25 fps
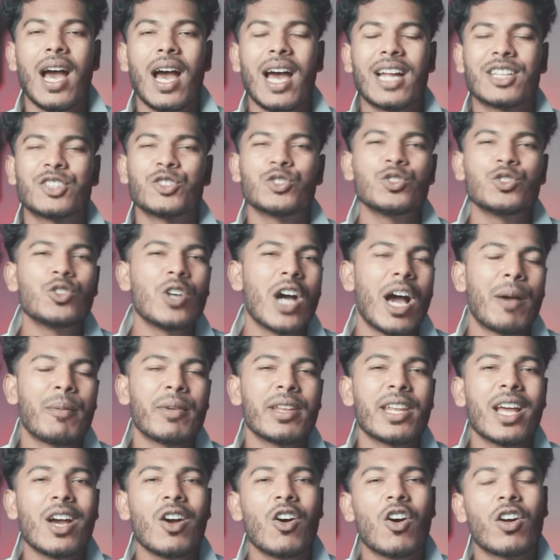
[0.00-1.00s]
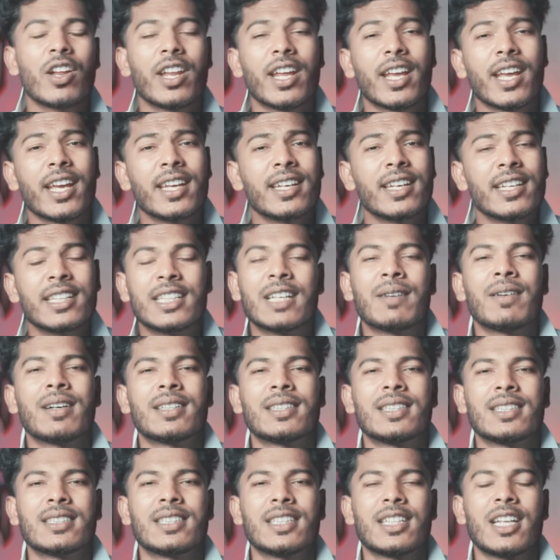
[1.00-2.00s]
আর শুধু আমি না অনেকেই নিতে
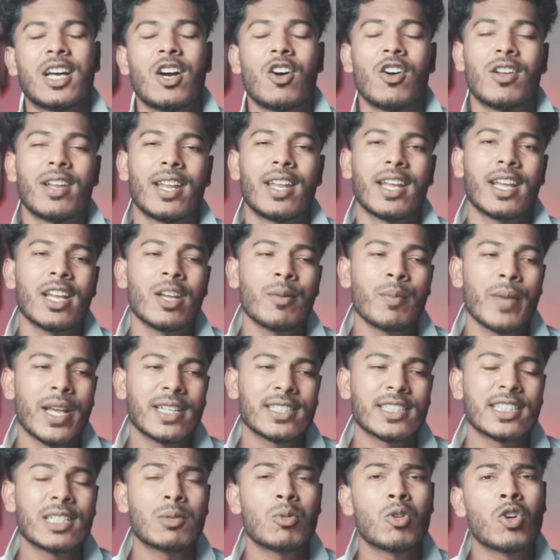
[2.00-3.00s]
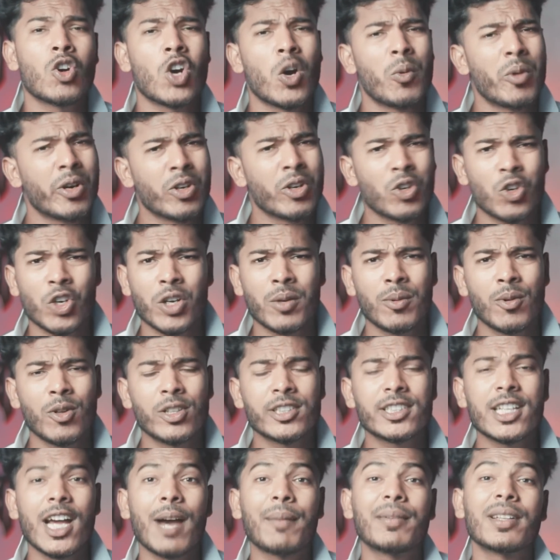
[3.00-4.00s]
পারতেছে না অনেকেই মেসেজ এবং কমেন্ট করে
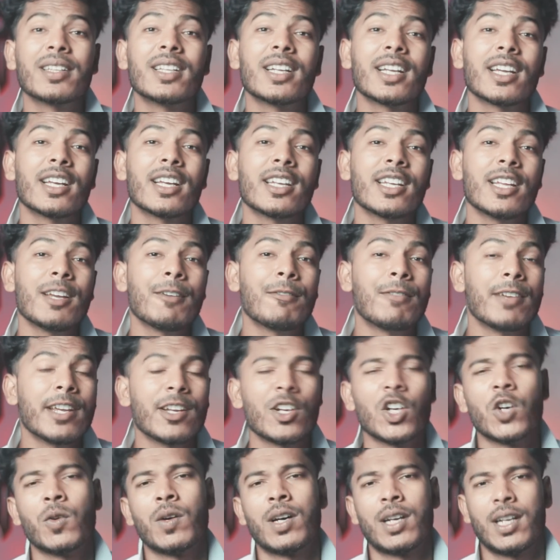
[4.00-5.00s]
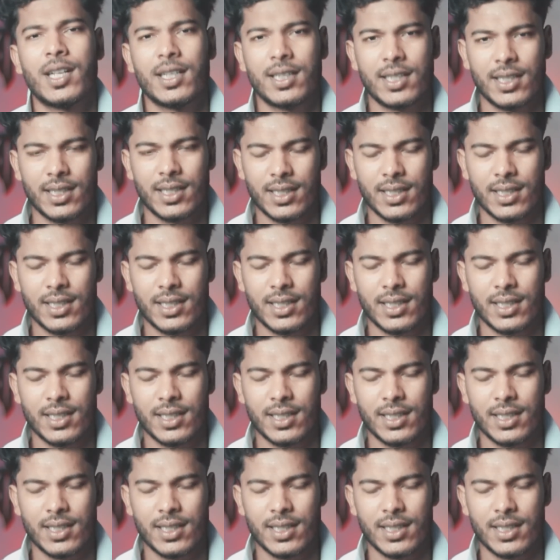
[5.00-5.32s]
বলছে আপনাদেরকে নিয়ে ভিডিও বানাতে